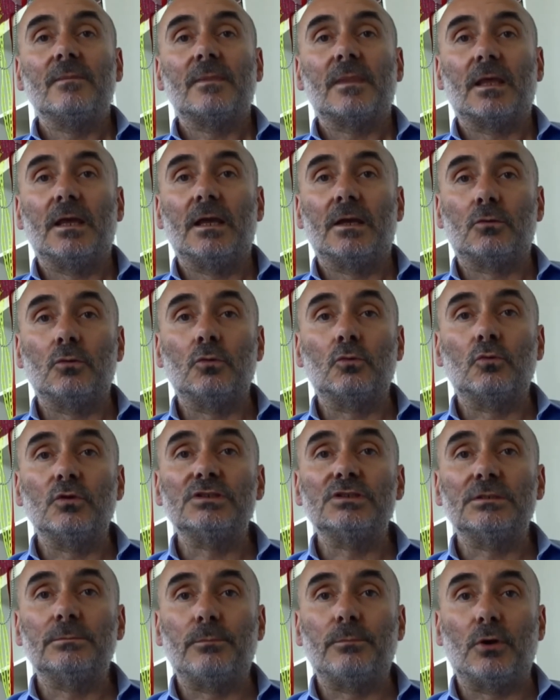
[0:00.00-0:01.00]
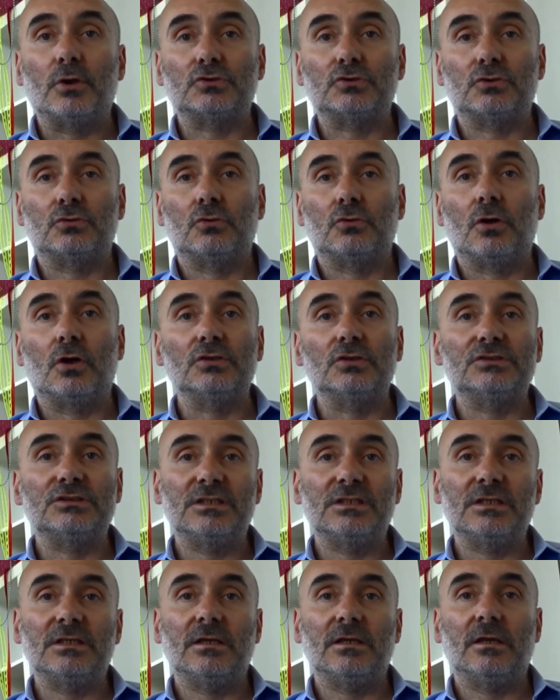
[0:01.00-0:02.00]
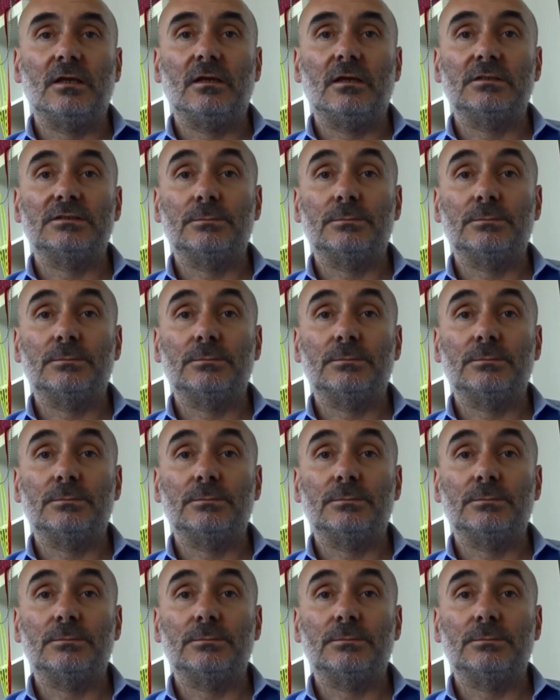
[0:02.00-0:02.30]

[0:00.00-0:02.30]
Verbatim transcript: eh, con cui si possono oggi, eh,